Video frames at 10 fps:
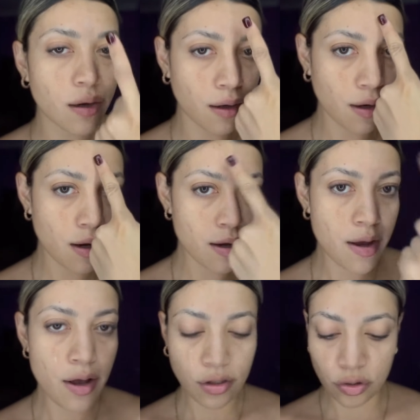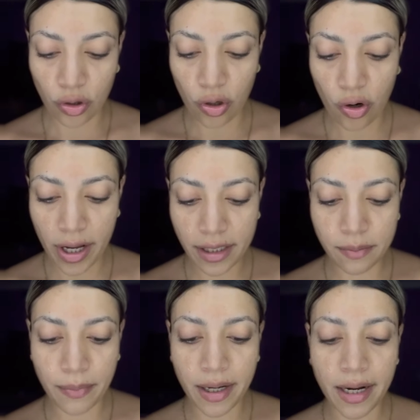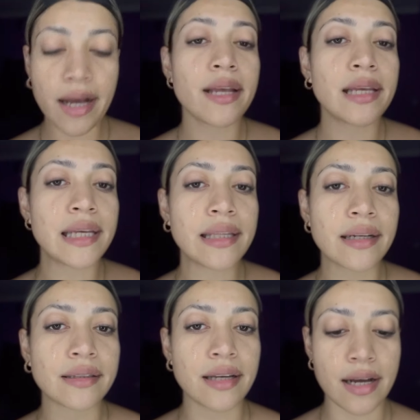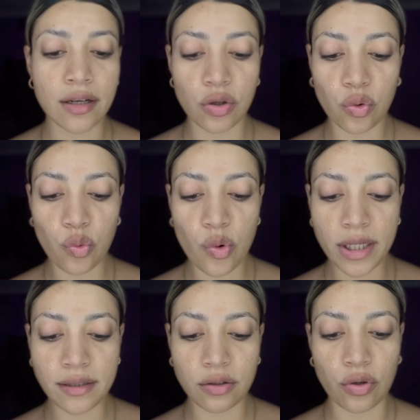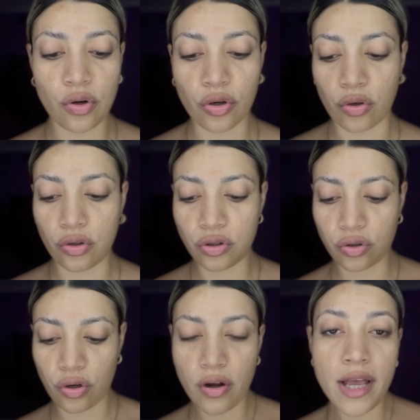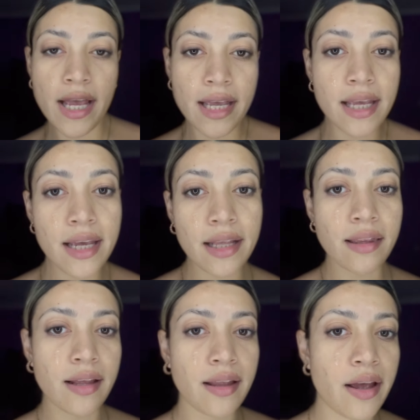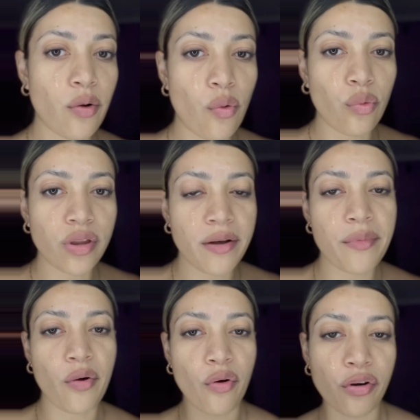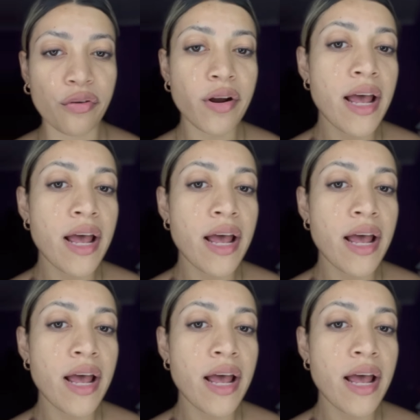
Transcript: acá. Solo es para hidratar nuestro rostro y tener una mejor